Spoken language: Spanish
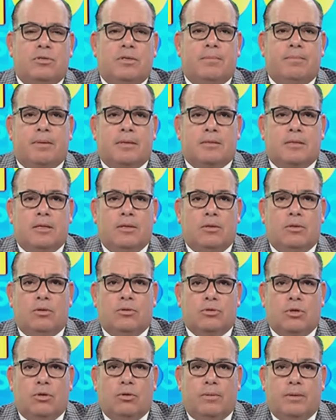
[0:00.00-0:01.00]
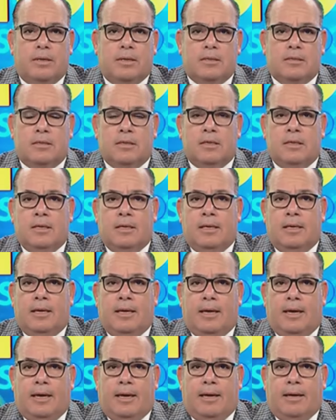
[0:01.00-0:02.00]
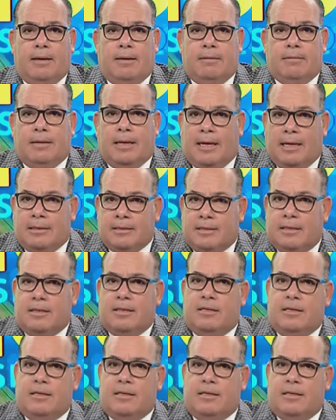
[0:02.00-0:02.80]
siempre ha sido los jóvenes eh, antes